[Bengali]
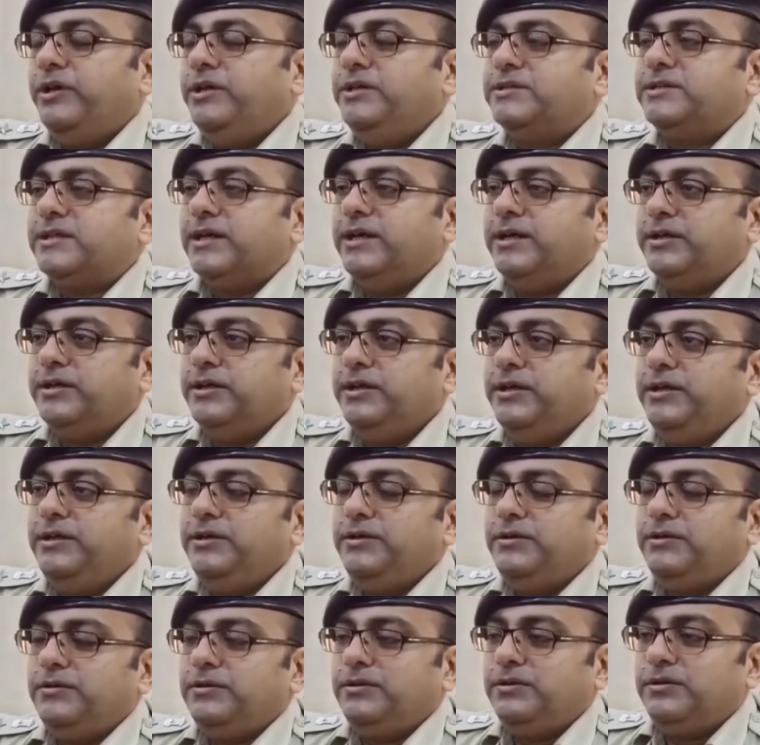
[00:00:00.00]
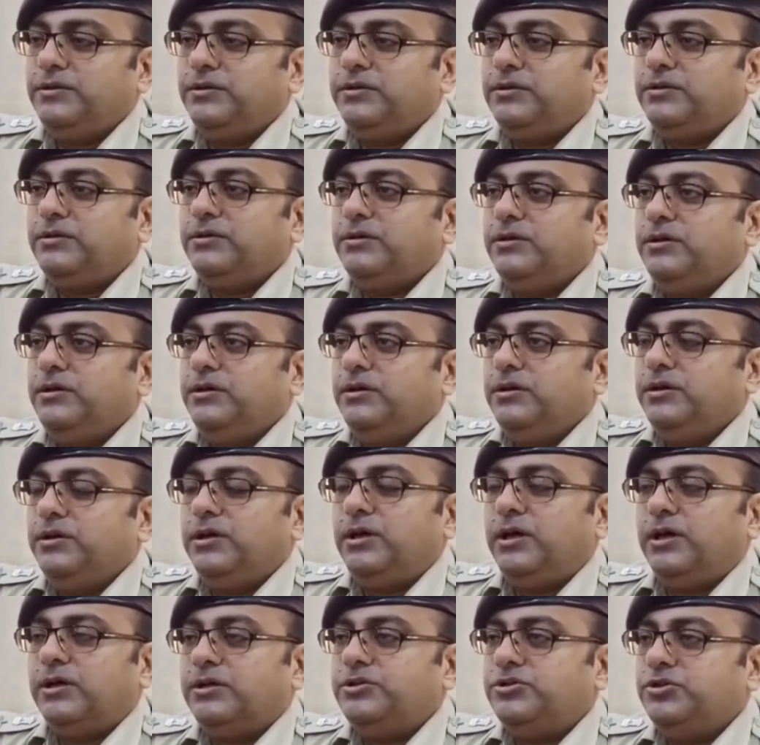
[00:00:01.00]
ভেরি স্যাডলি
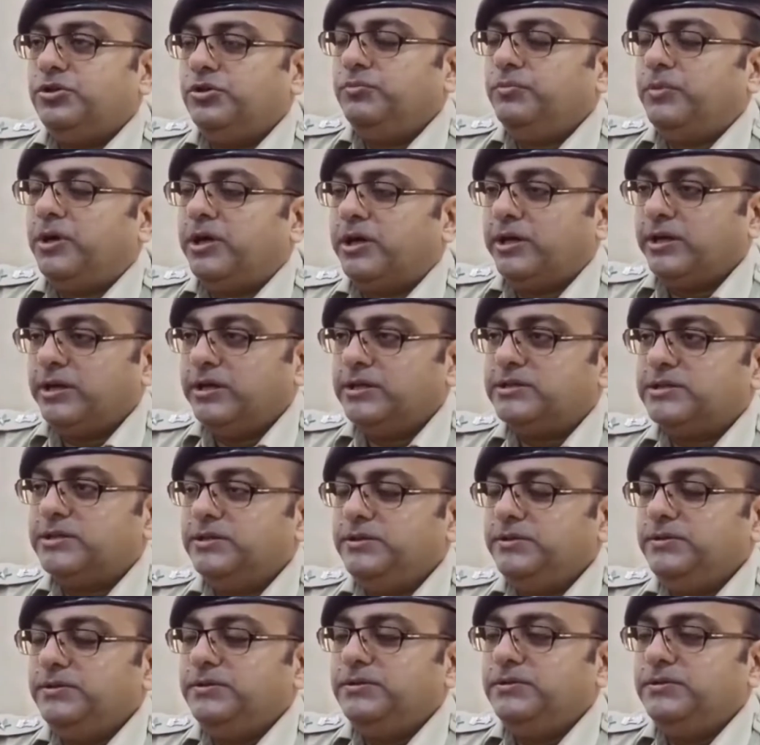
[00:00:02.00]
আটজন মারা গেছেন